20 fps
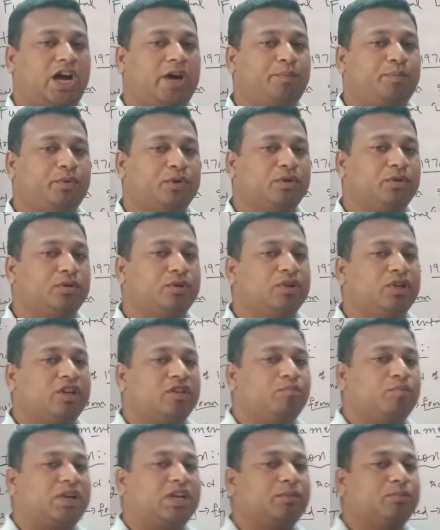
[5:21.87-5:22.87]
అప్పుడు
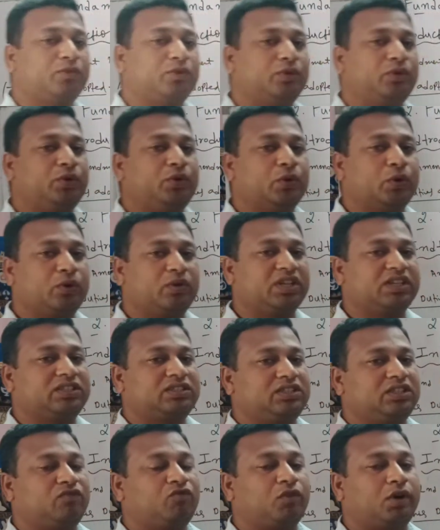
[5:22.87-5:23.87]
మనము
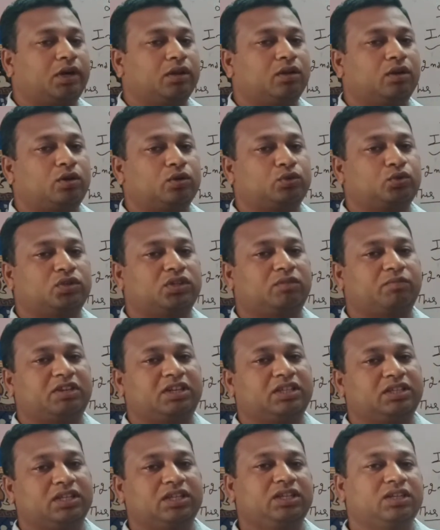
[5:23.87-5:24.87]
డ్యూటీస్ని ఫాలో అవుతున్నాం
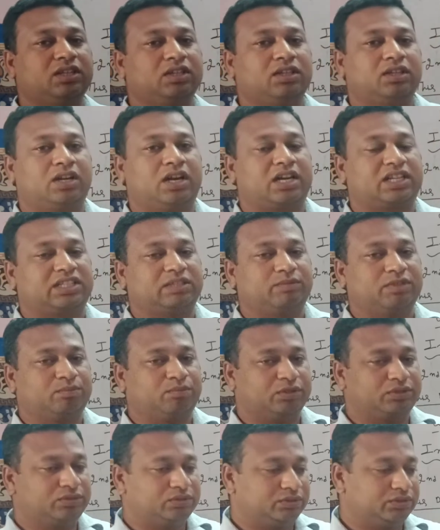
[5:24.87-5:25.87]
అనేది
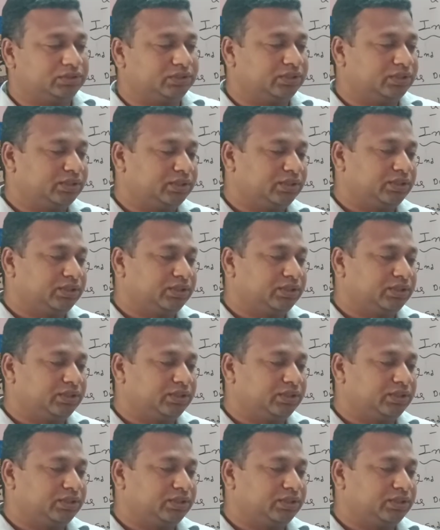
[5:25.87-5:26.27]
అర్థమైపోతుంది